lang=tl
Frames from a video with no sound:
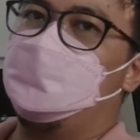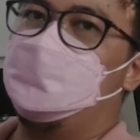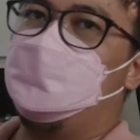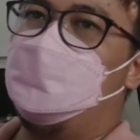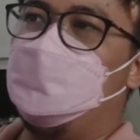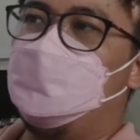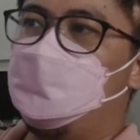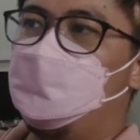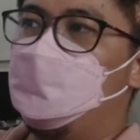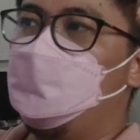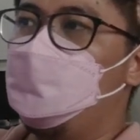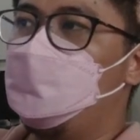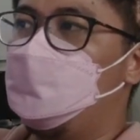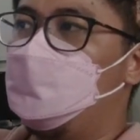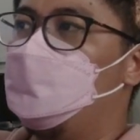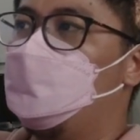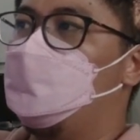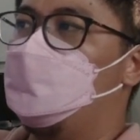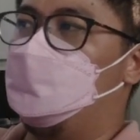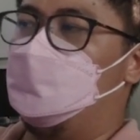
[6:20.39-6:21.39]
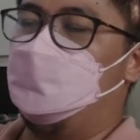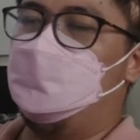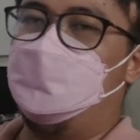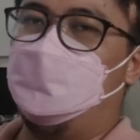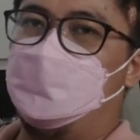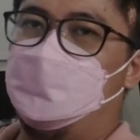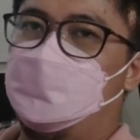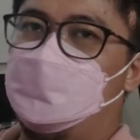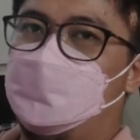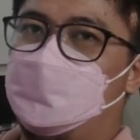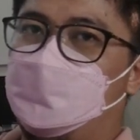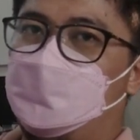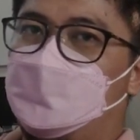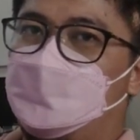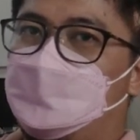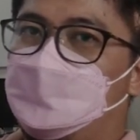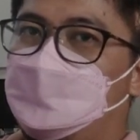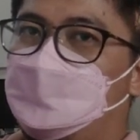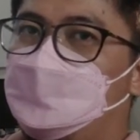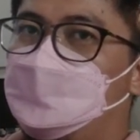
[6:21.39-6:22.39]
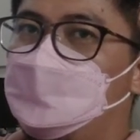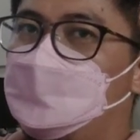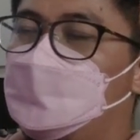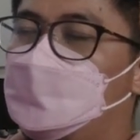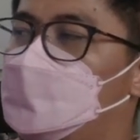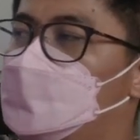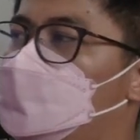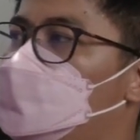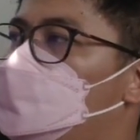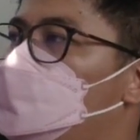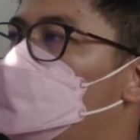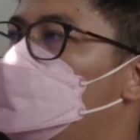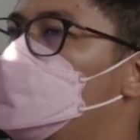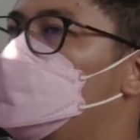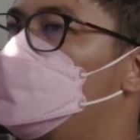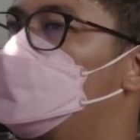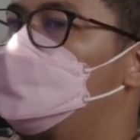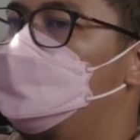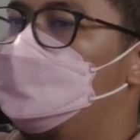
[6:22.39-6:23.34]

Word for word: Maaari pong hindi gumana. Okay?